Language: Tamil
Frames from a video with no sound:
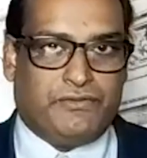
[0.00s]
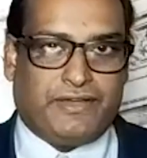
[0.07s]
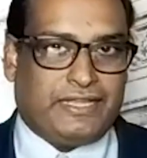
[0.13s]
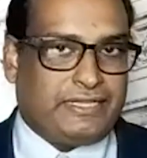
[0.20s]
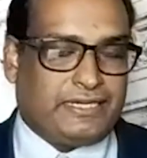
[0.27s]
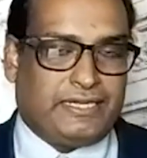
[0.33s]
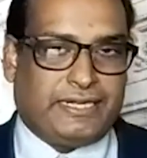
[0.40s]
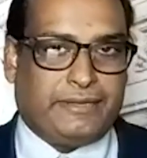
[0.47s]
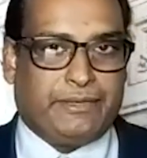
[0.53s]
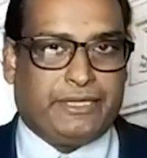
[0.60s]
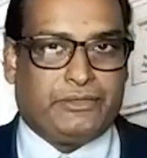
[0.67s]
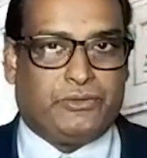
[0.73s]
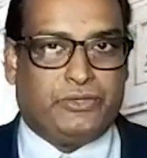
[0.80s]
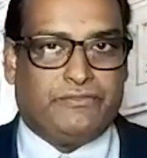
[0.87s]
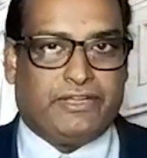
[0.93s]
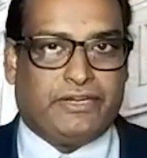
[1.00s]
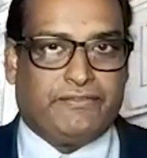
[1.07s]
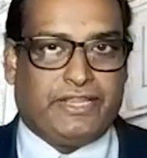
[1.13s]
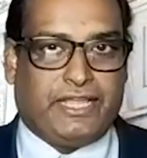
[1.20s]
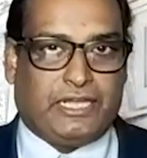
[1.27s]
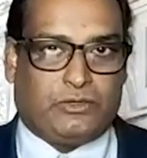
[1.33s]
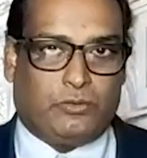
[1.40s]
விவாதங்கள் நடைபெற்றுக் கொண்டு
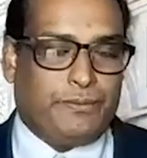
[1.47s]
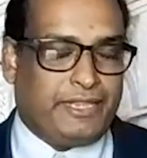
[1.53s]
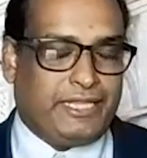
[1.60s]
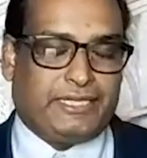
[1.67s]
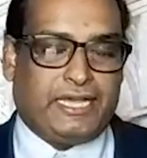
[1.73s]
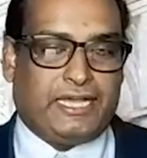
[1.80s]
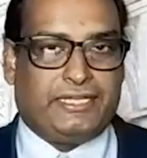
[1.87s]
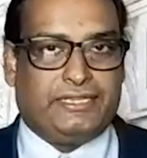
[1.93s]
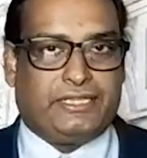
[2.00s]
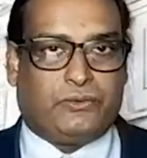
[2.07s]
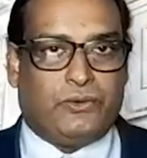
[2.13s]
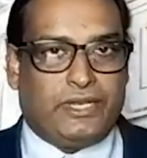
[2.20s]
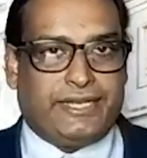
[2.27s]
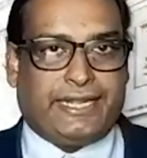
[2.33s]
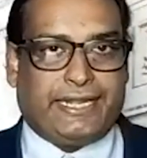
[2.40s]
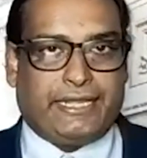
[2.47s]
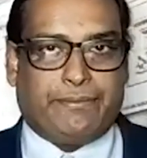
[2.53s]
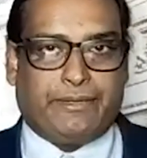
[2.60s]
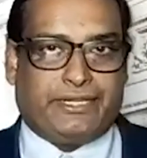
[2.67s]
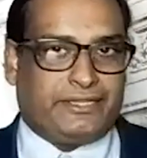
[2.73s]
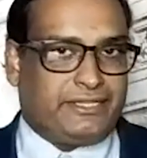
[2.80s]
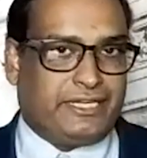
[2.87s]
வருவதாகவும் இதற்காக இந்த கொலை
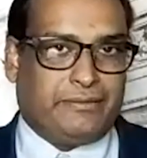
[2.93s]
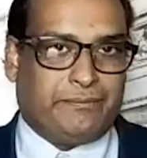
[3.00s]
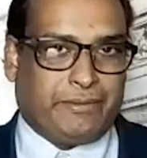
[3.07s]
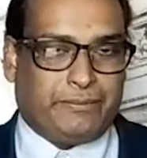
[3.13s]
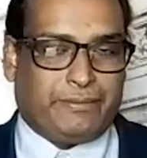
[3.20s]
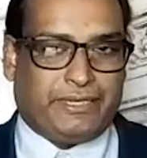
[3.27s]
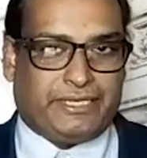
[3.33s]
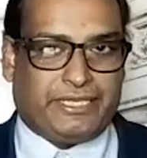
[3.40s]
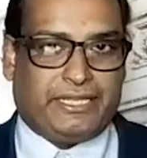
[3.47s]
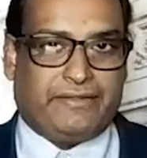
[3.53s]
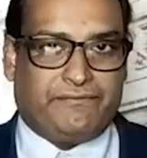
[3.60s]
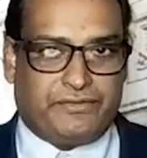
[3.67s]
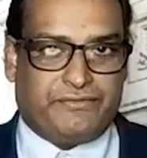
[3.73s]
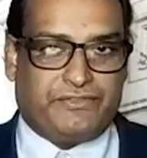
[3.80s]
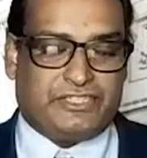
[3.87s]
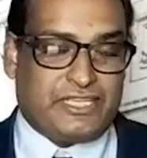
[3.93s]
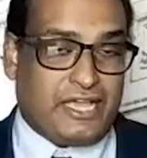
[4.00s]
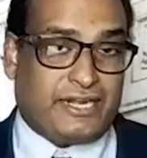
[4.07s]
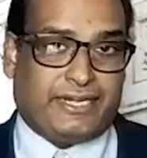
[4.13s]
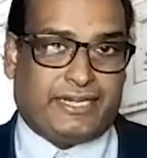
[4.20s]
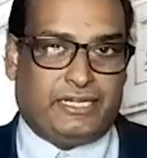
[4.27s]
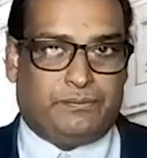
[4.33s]
நடைபெற்றது என்பது பற்றியான
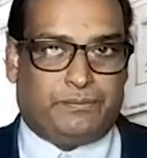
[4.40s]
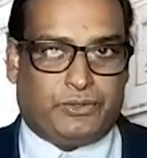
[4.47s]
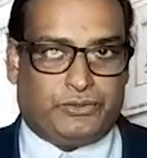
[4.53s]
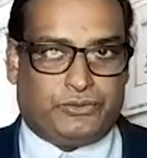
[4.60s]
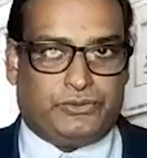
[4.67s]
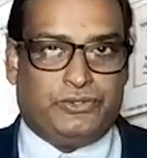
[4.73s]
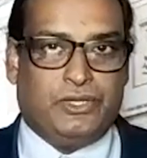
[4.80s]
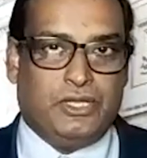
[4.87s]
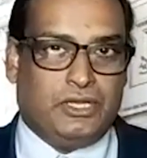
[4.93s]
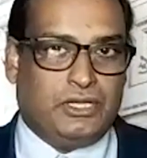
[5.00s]
விசாரணைகள் இப்பொழுது